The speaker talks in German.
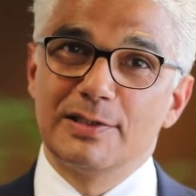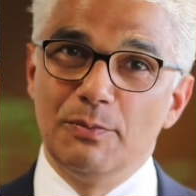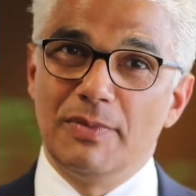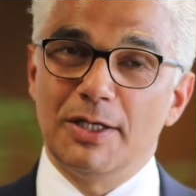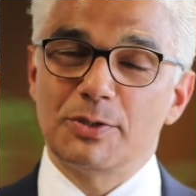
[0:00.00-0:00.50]

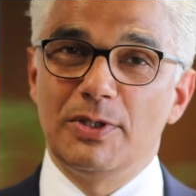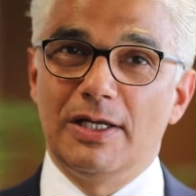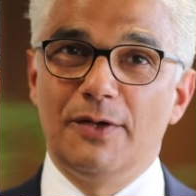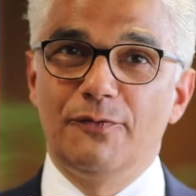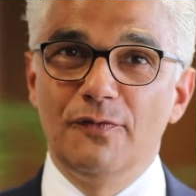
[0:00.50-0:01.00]
Zum
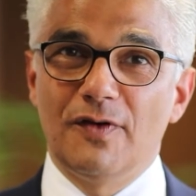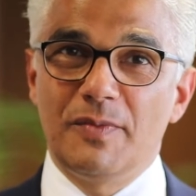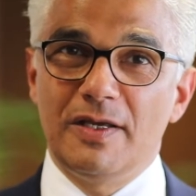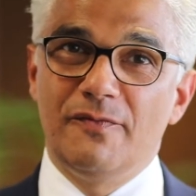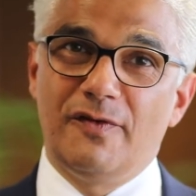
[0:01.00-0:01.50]
Beispiel einen
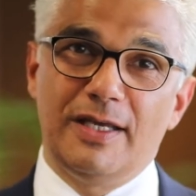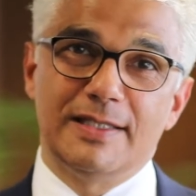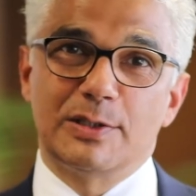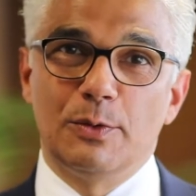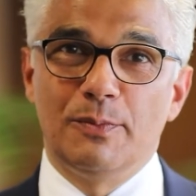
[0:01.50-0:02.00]
5er
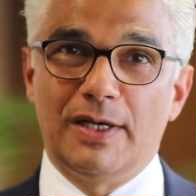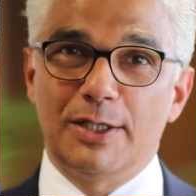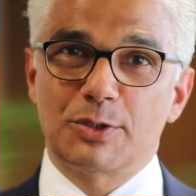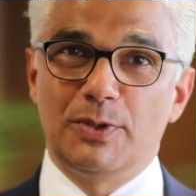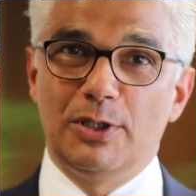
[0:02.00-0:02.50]
BMW, zum
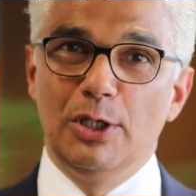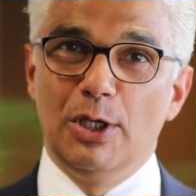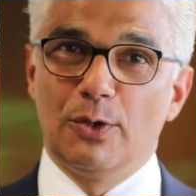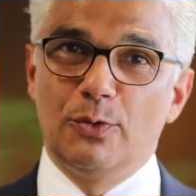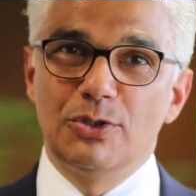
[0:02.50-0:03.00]
Beispiel
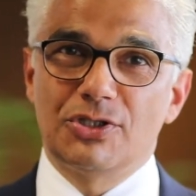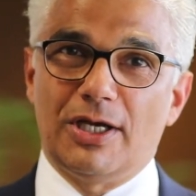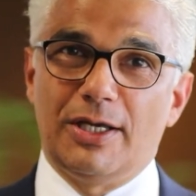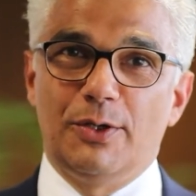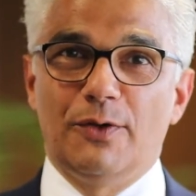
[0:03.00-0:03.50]

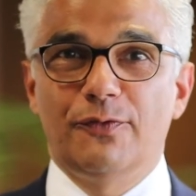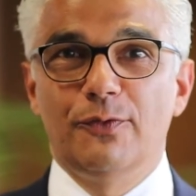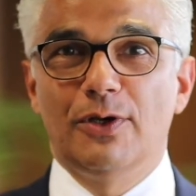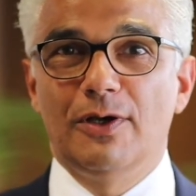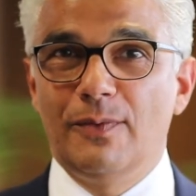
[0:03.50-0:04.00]
Gutscheine
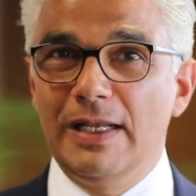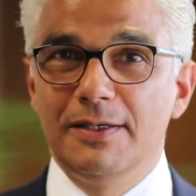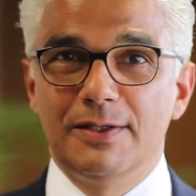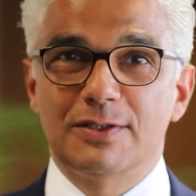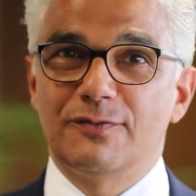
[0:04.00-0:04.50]
für
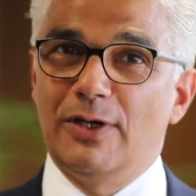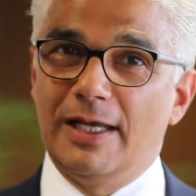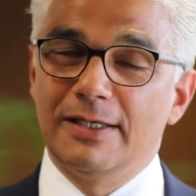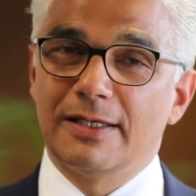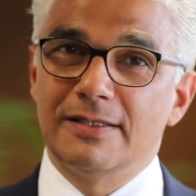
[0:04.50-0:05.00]
Wellness,
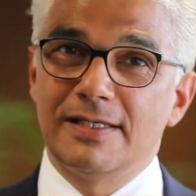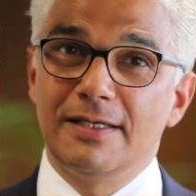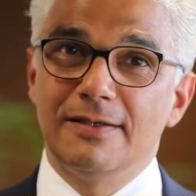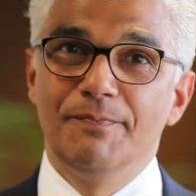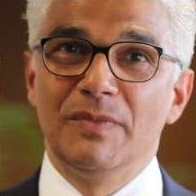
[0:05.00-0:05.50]
für andere
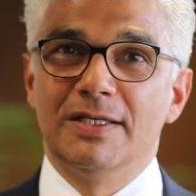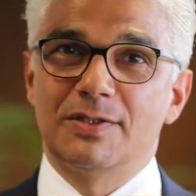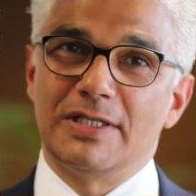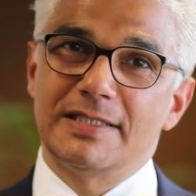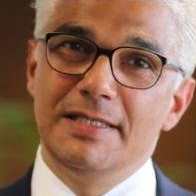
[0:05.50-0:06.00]
Dinge,
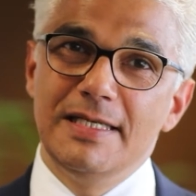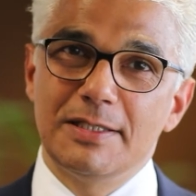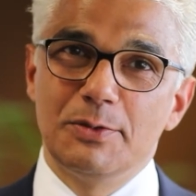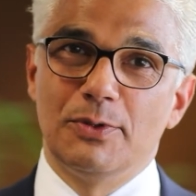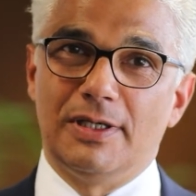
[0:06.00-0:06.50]
sodass Sie
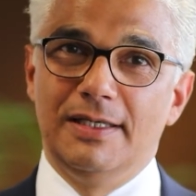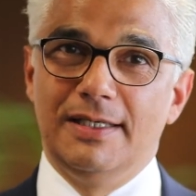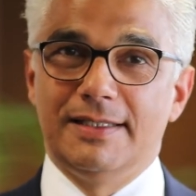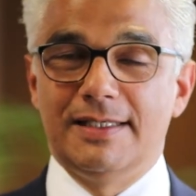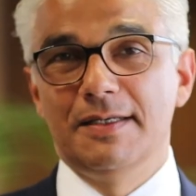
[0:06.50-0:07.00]
nicht nur
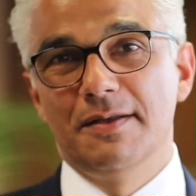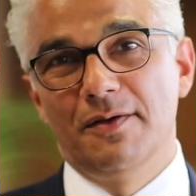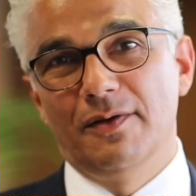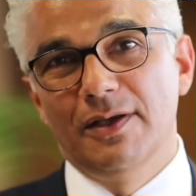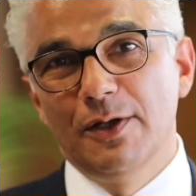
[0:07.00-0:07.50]
den
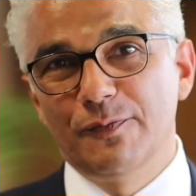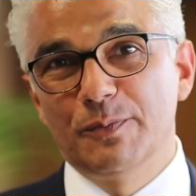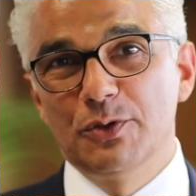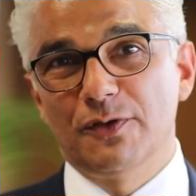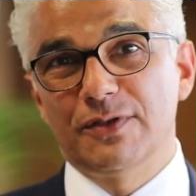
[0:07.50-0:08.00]

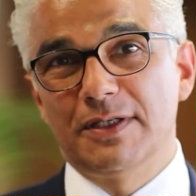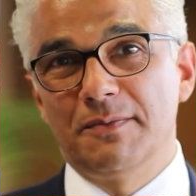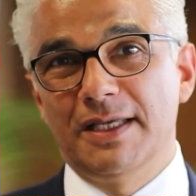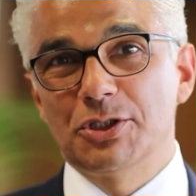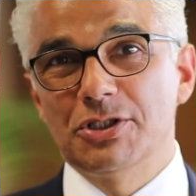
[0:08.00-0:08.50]

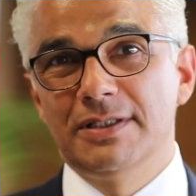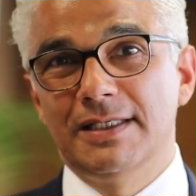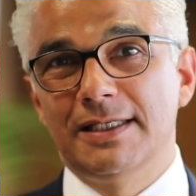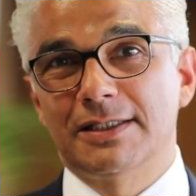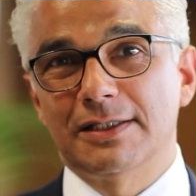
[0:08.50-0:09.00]
hilfbedürftigen
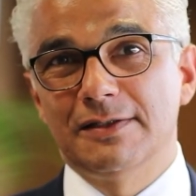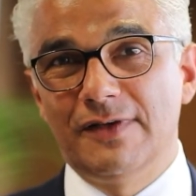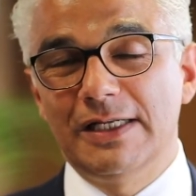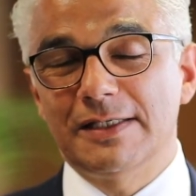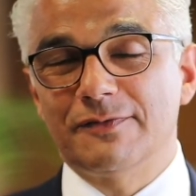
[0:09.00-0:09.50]
Menschen in der
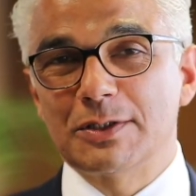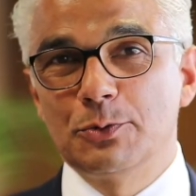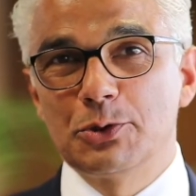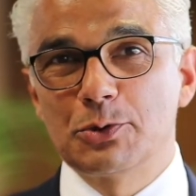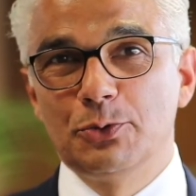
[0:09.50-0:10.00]
dritten Welt
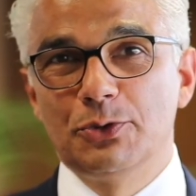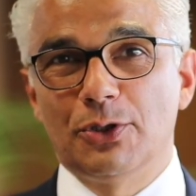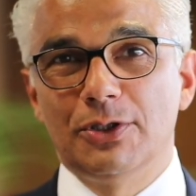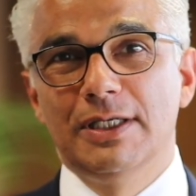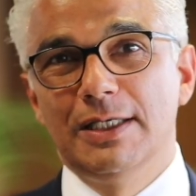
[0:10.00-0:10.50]
etwas Gutes tun
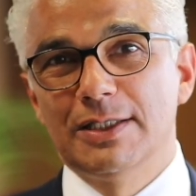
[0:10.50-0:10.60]
können,